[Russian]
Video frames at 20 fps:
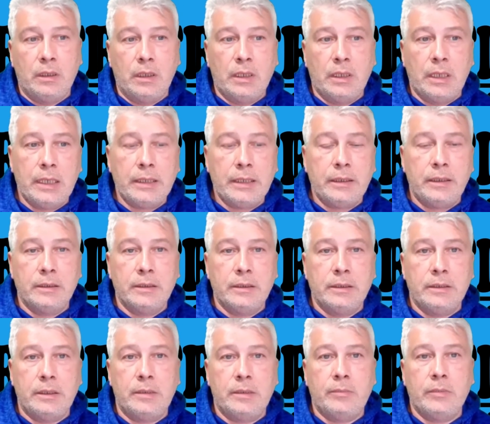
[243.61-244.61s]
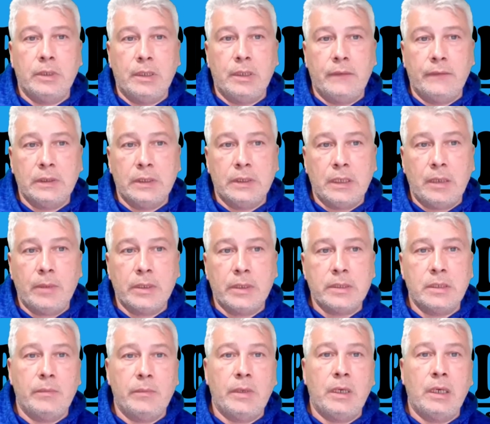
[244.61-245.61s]
на гальке, где была вода
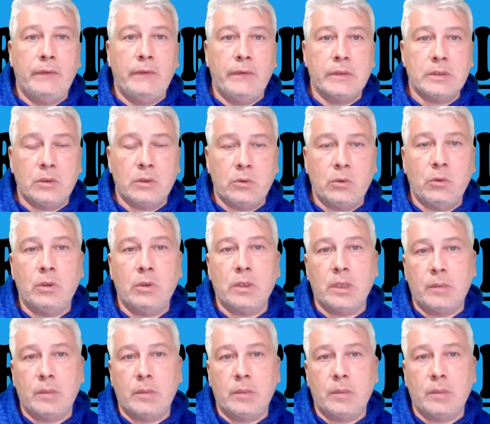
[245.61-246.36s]
максимально высоко,